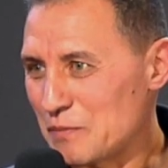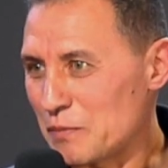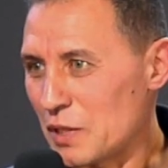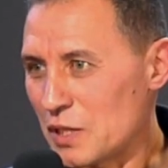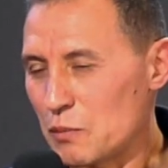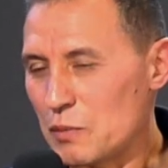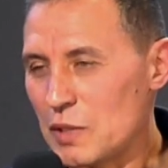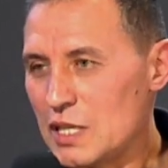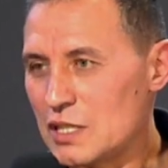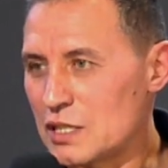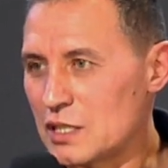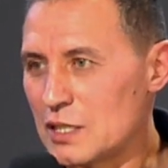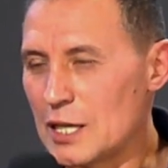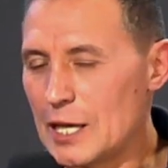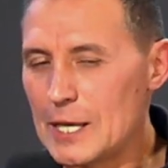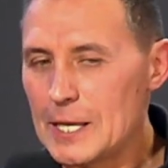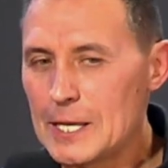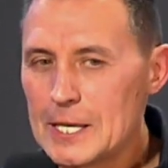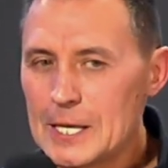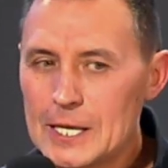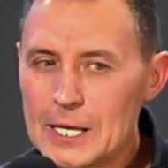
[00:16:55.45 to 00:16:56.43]
Понимаете,
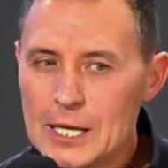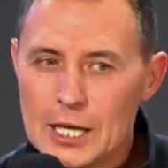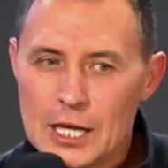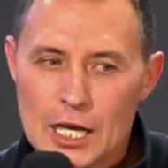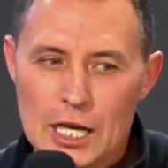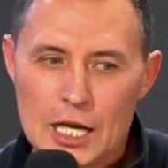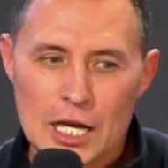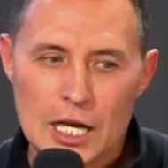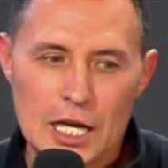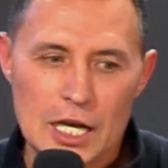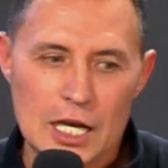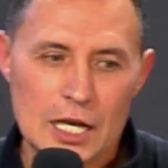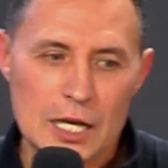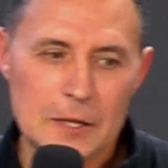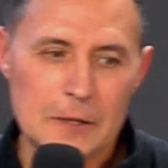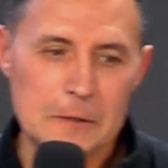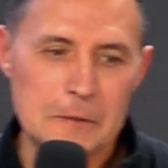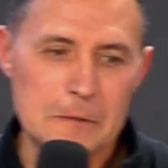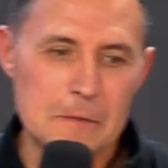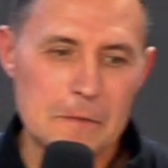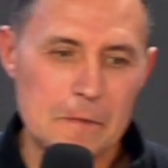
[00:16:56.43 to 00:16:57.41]
да?
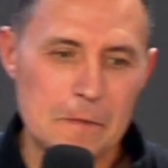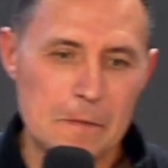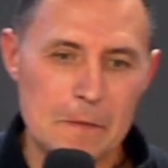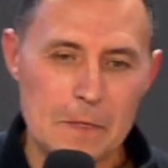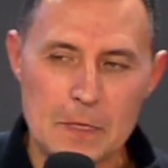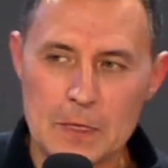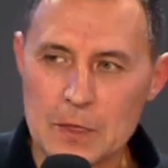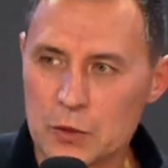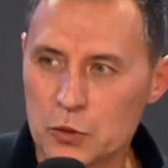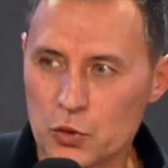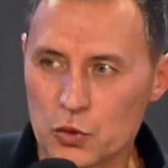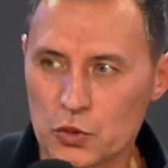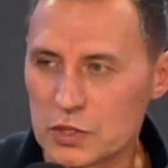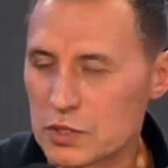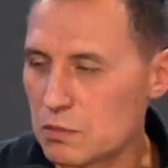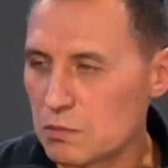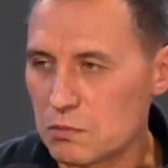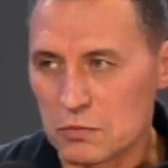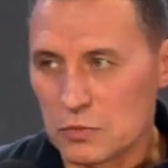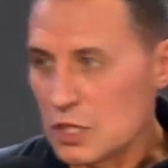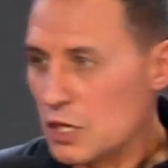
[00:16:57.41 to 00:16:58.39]
А, то
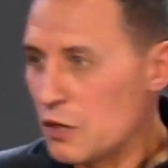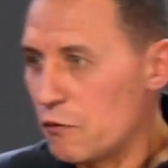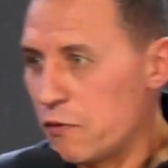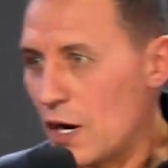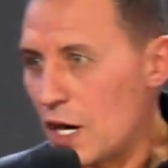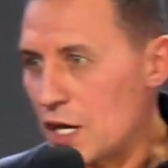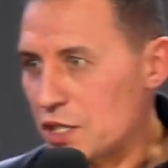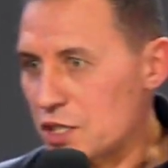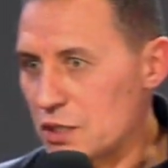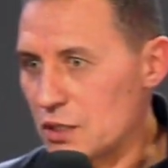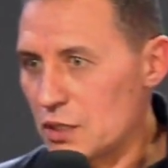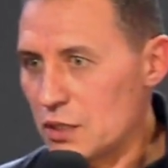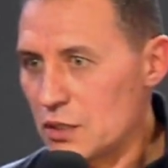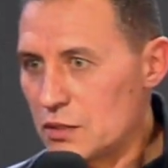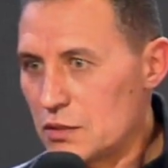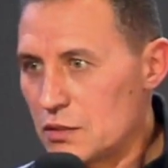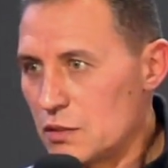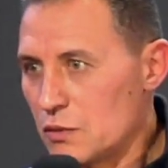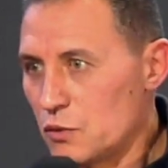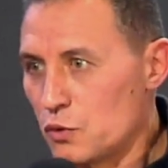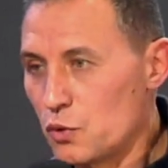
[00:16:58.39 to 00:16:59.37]
есть неважно,
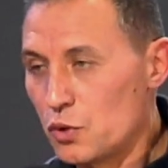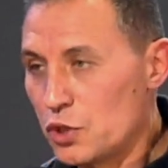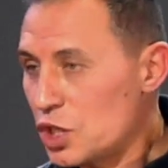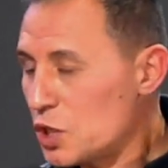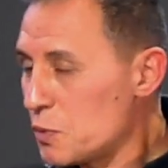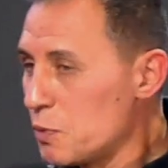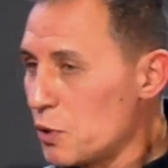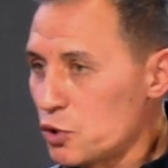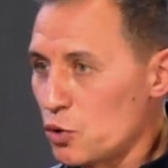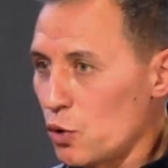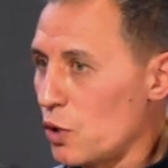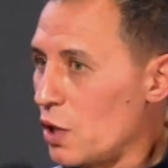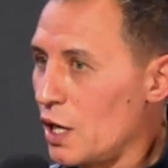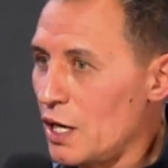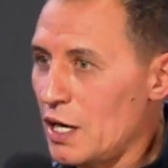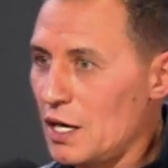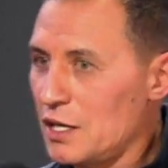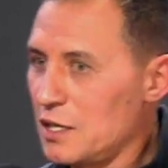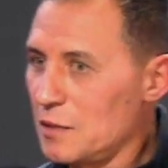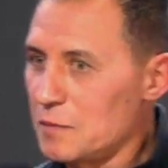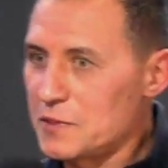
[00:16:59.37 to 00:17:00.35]
но лишь бы только
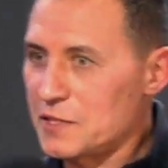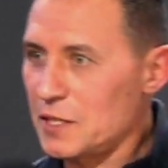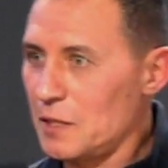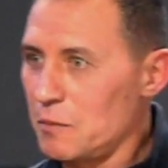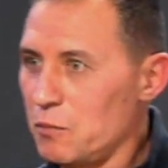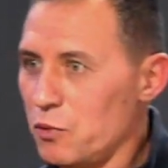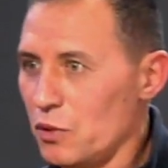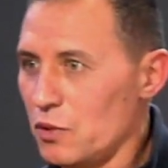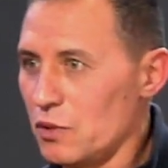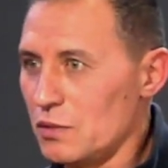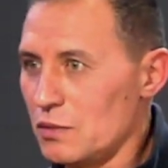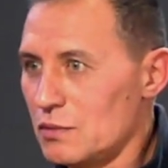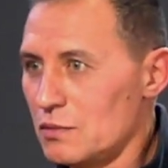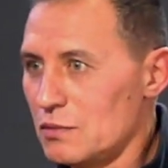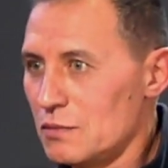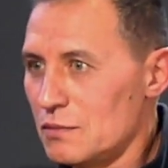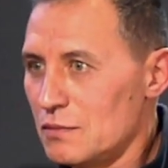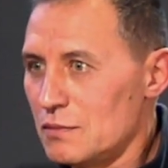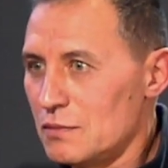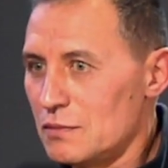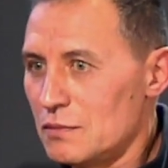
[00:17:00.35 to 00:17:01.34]
рядом с тобой.
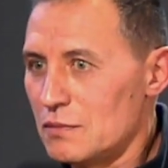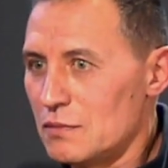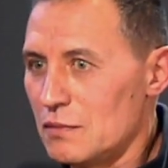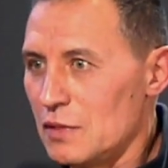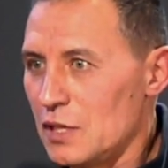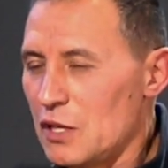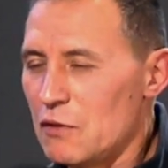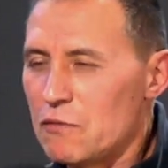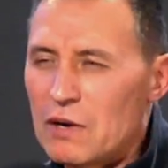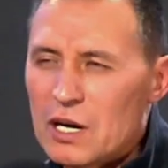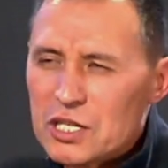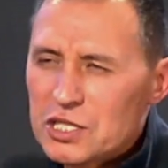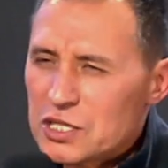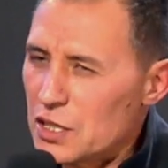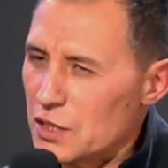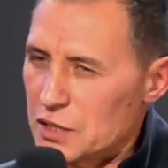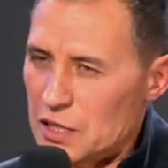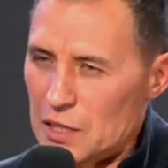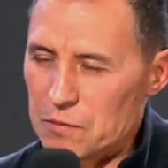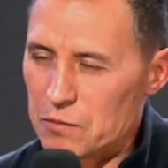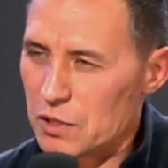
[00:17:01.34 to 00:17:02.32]

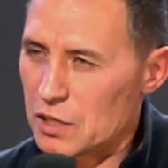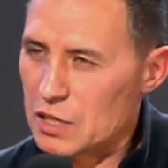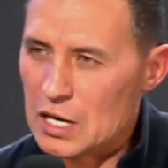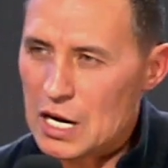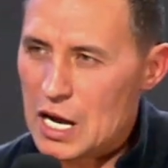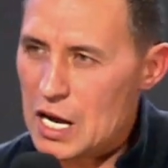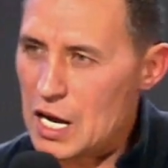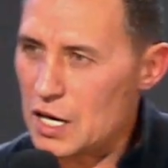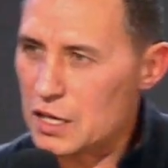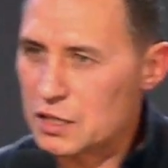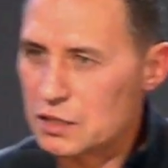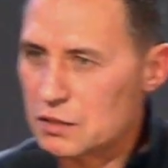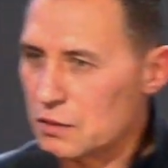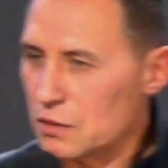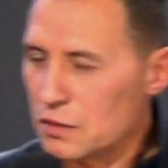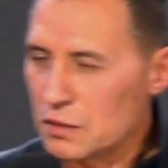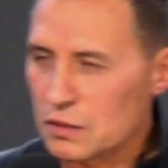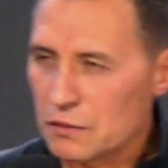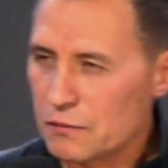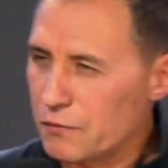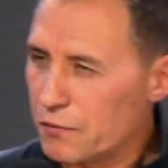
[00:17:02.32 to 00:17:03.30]
Неважно там, как,
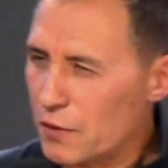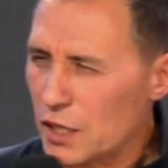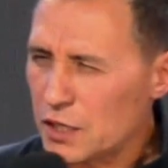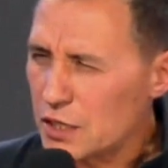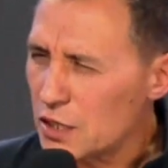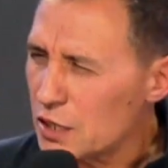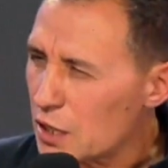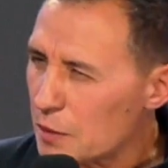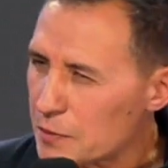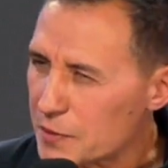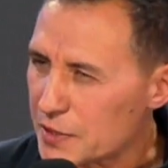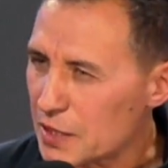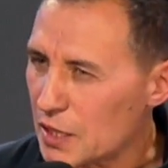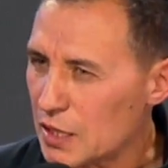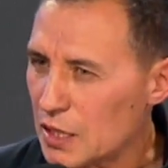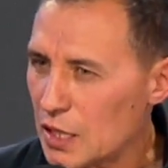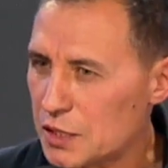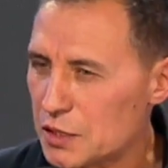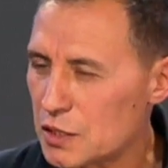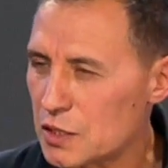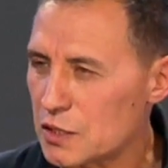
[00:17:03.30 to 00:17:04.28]
и в каких
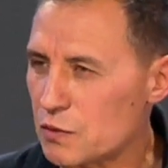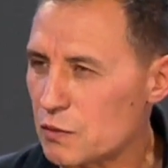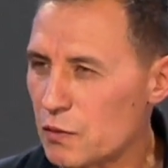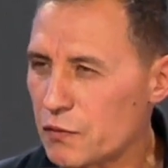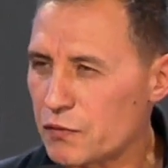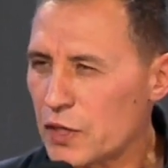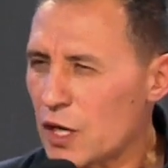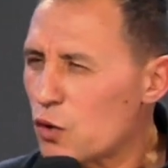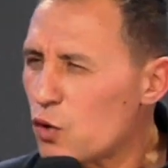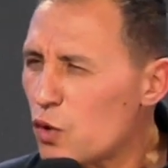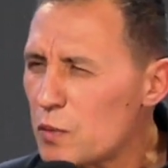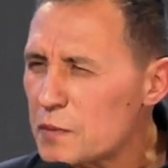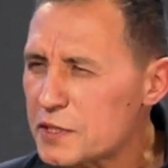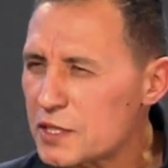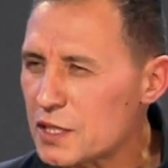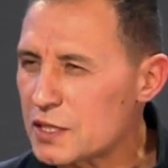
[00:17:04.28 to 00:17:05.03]
обстоятельствах, в каком